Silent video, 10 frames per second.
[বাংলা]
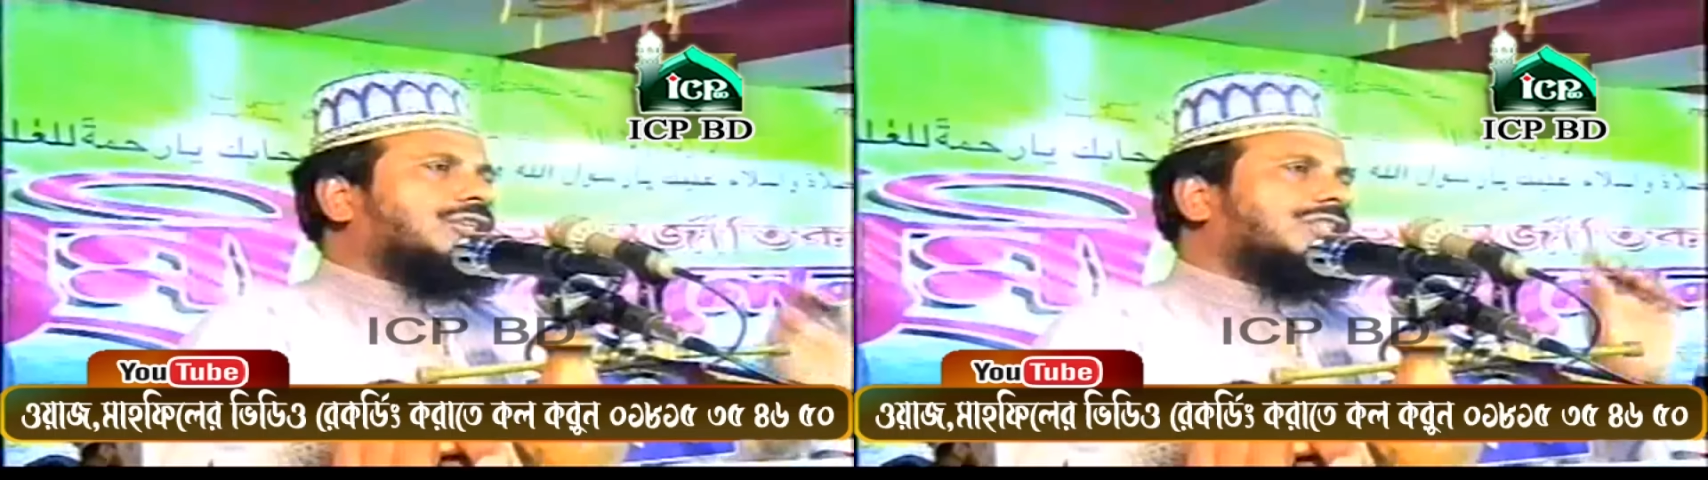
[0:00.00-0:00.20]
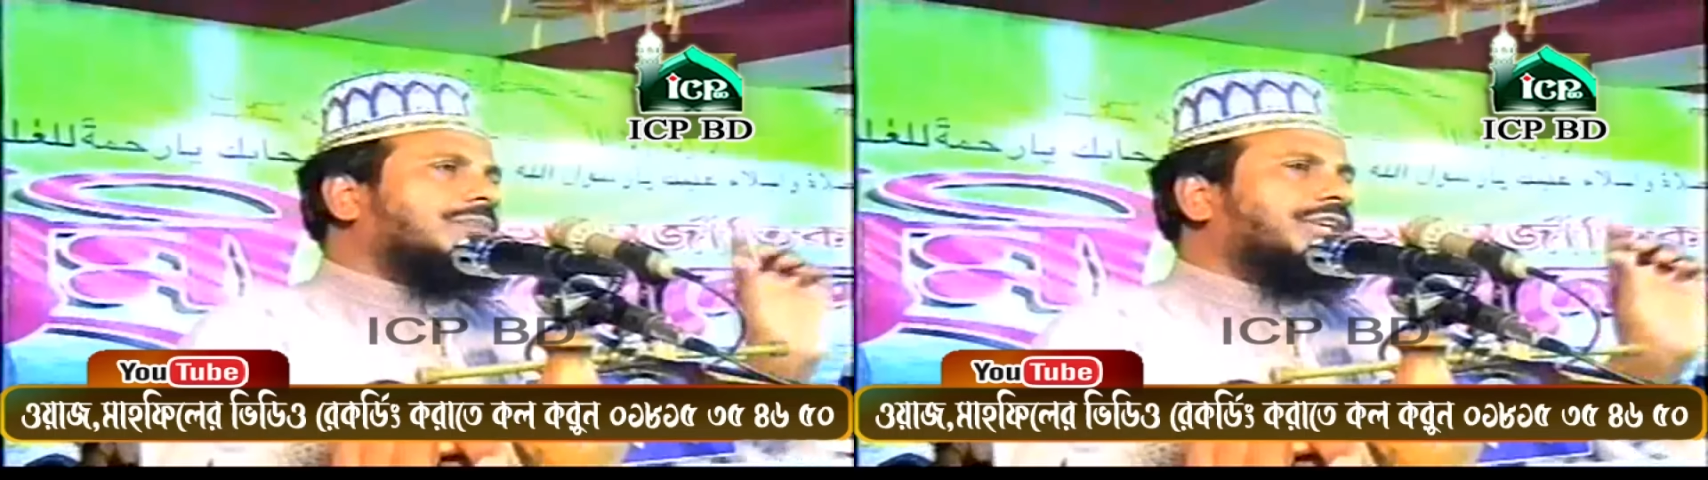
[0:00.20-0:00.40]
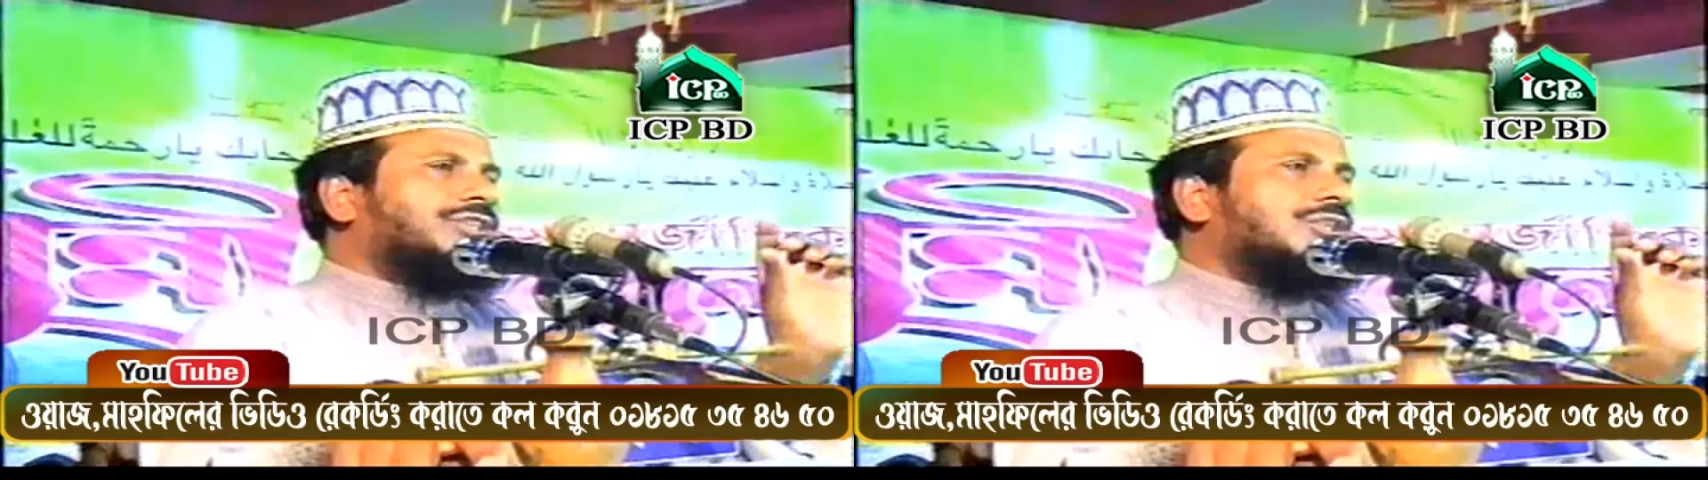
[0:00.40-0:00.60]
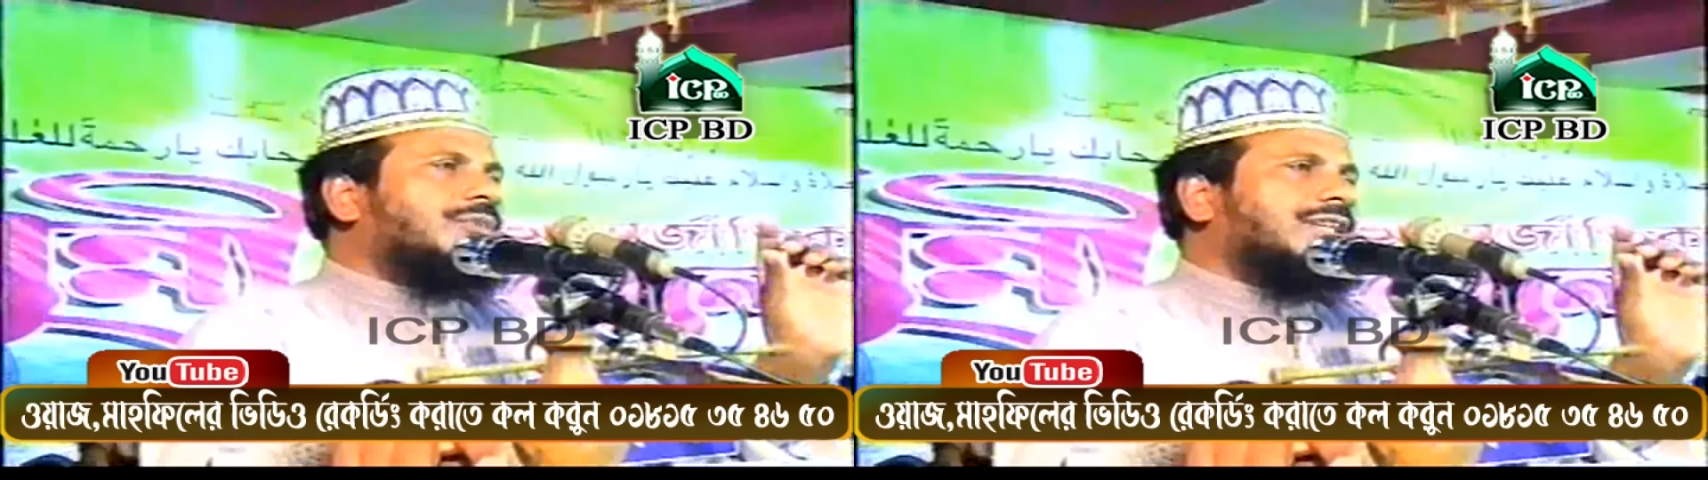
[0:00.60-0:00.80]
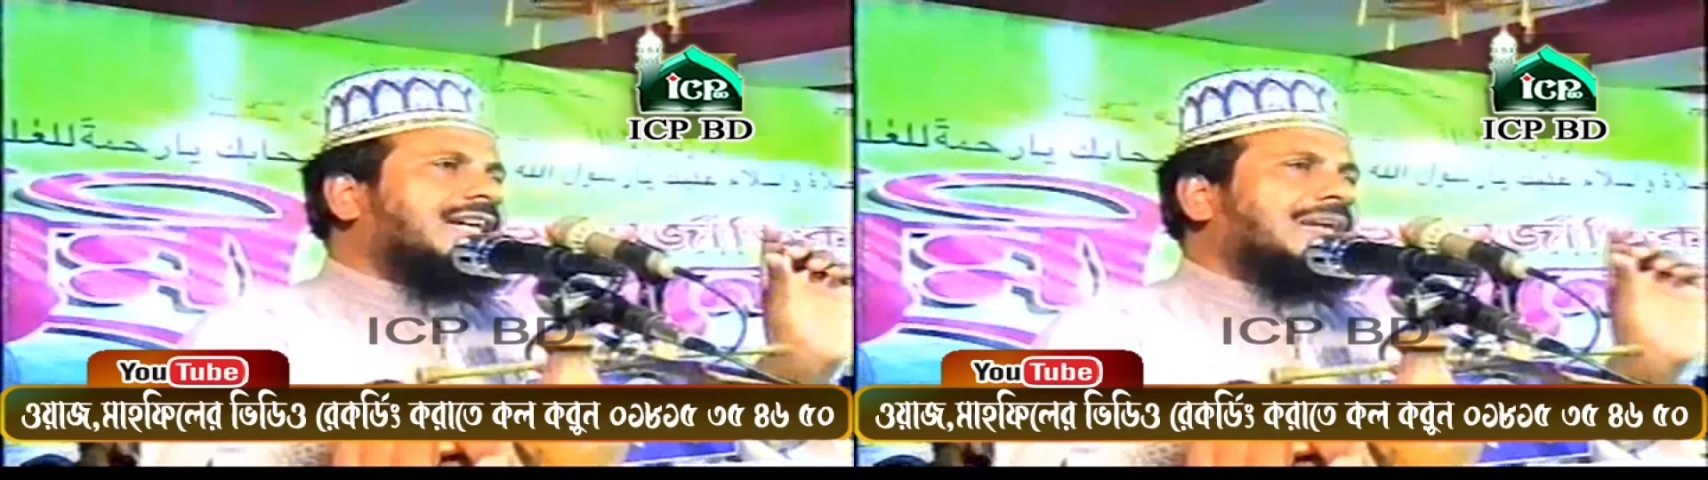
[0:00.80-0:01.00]
দশটা মিনিট
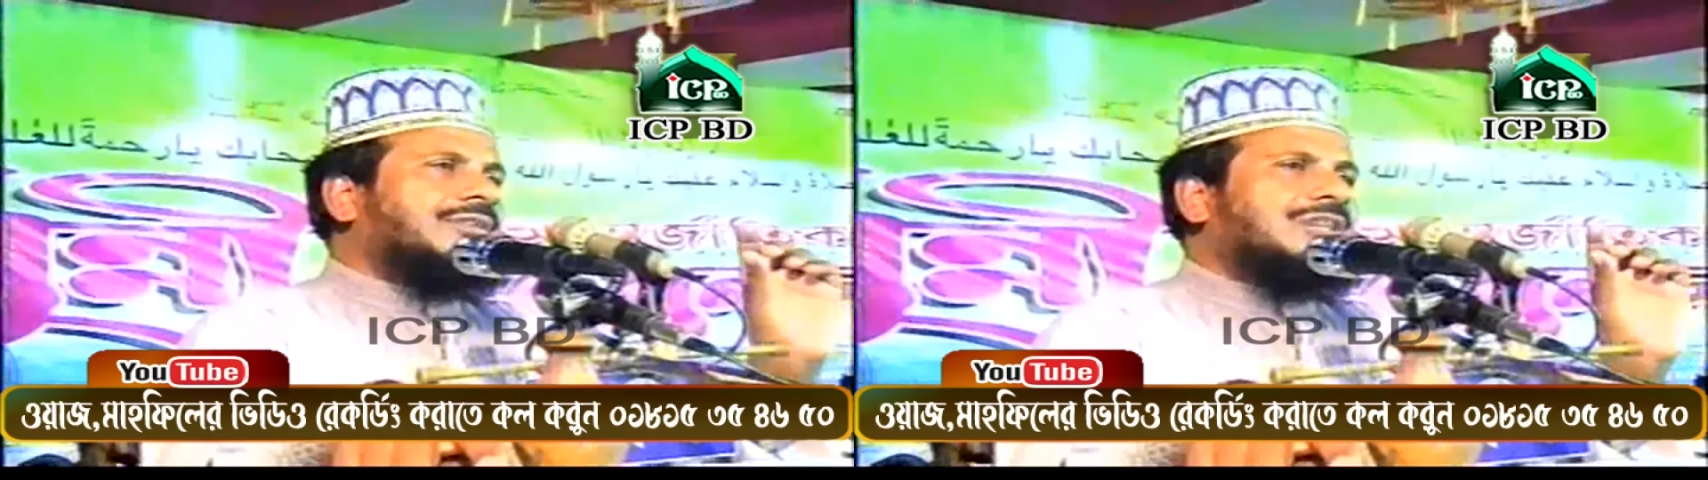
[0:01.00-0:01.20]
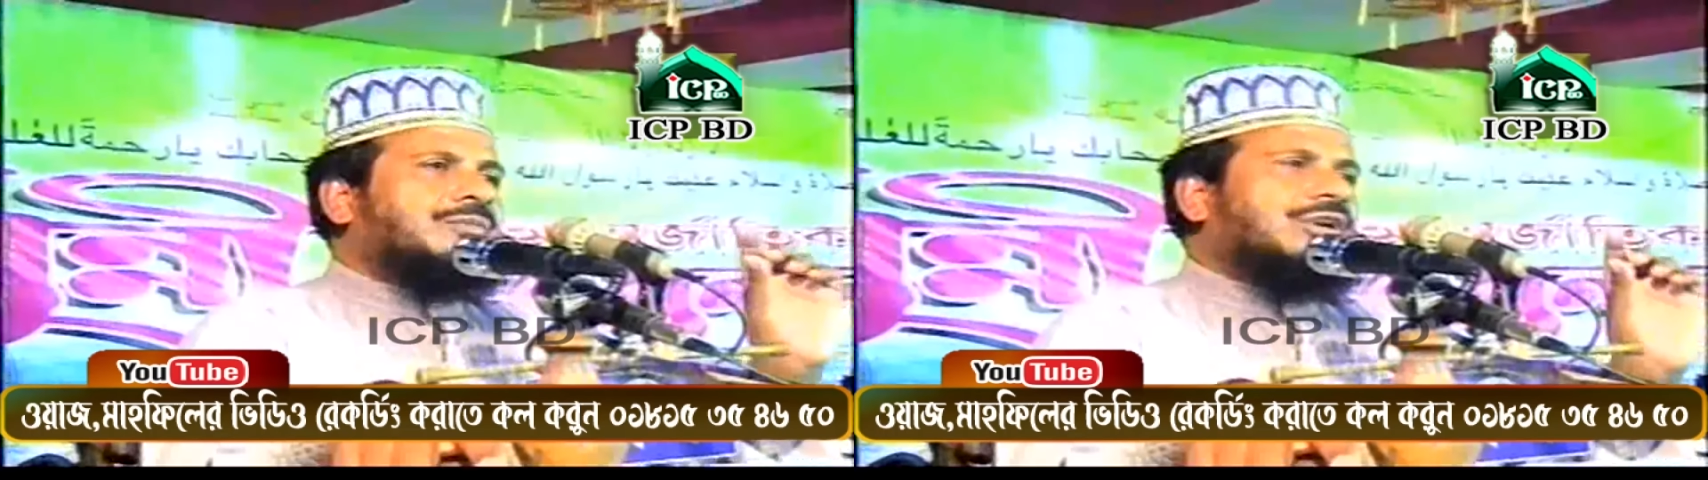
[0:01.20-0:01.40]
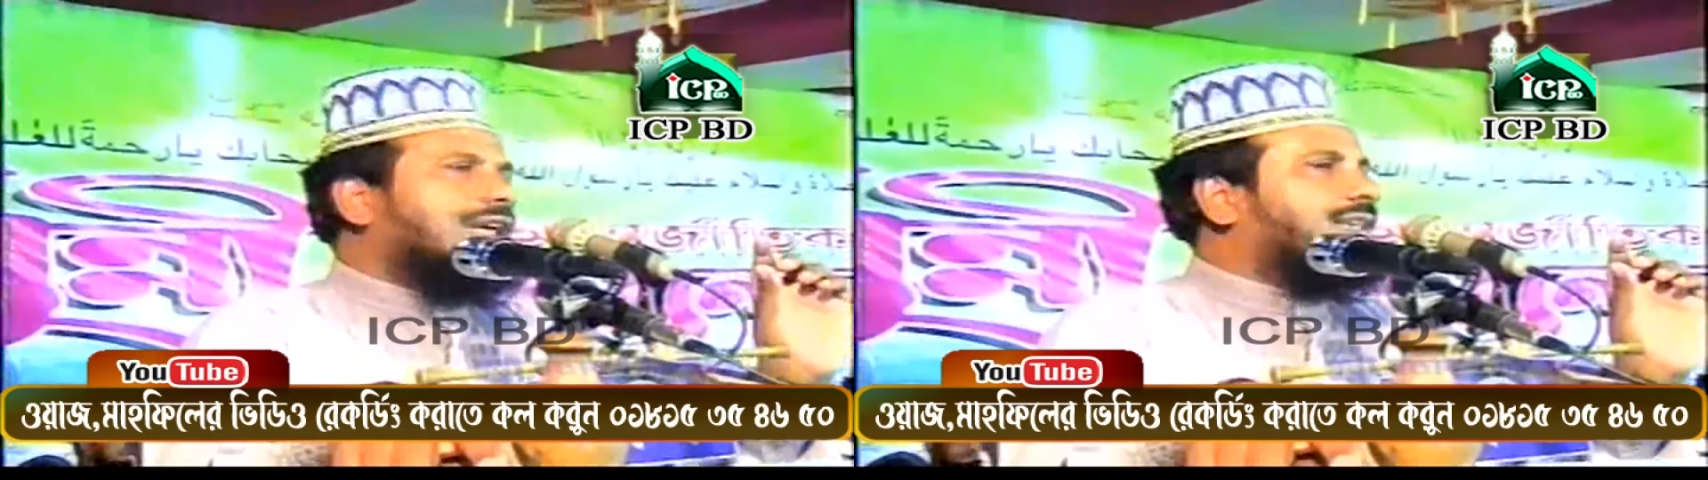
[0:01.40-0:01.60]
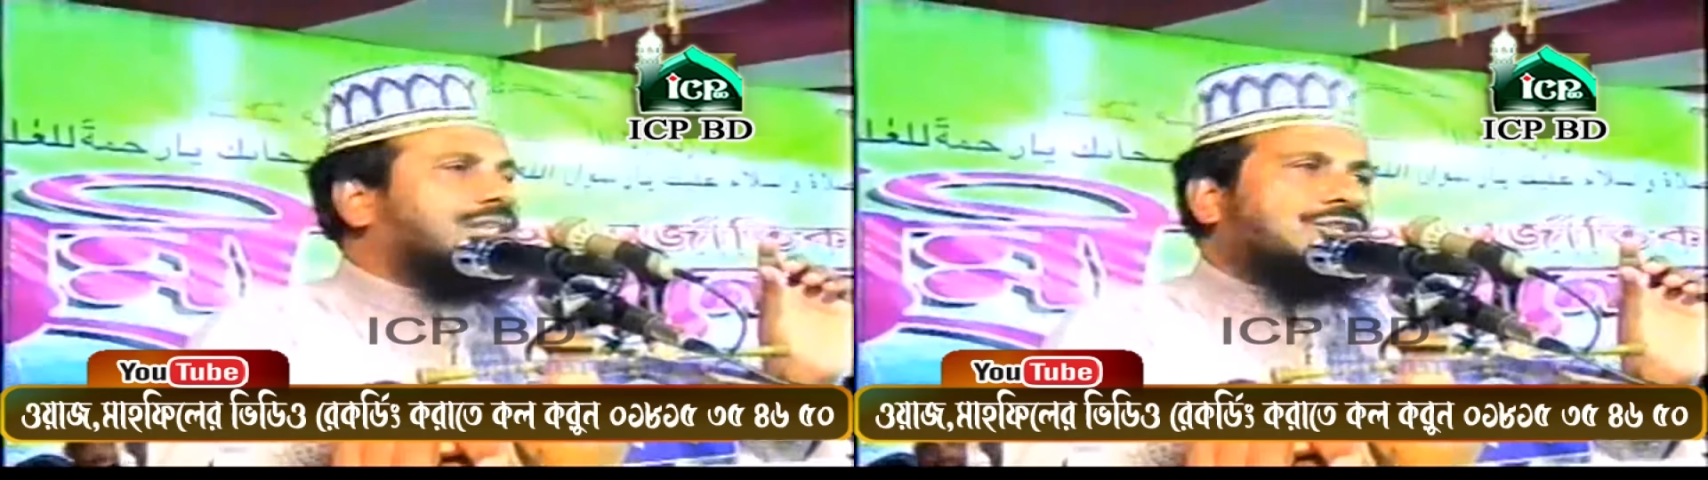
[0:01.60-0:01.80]
সময় দেন আমি যা বলি তা